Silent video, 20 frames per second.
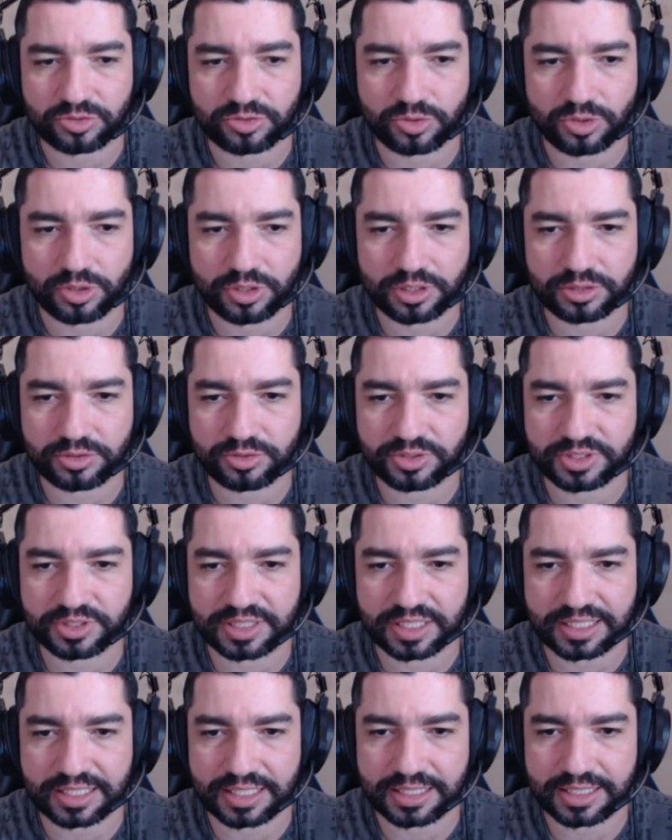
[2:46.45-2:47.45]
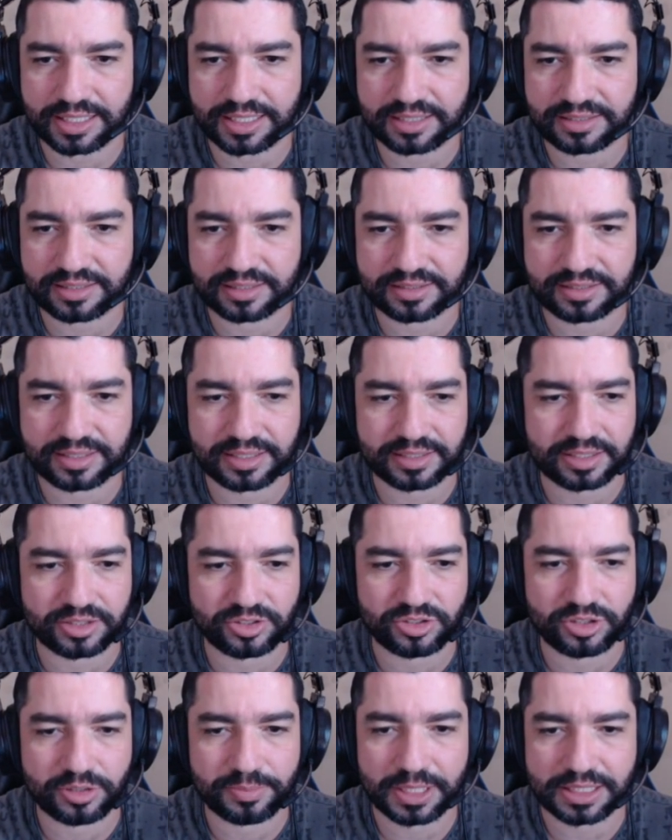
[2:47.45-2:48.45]
Todos você ganha aqui 60
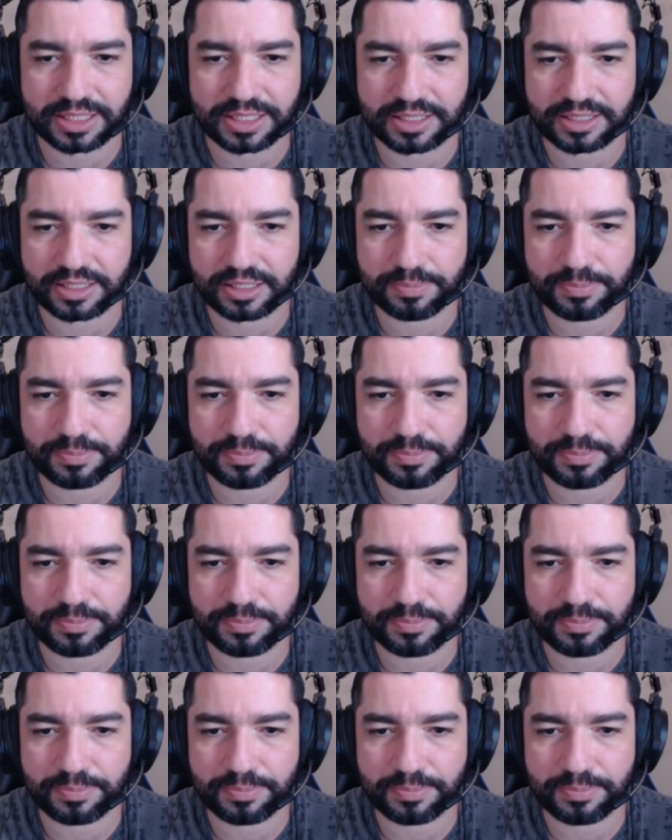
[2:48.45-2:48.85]
de bateria,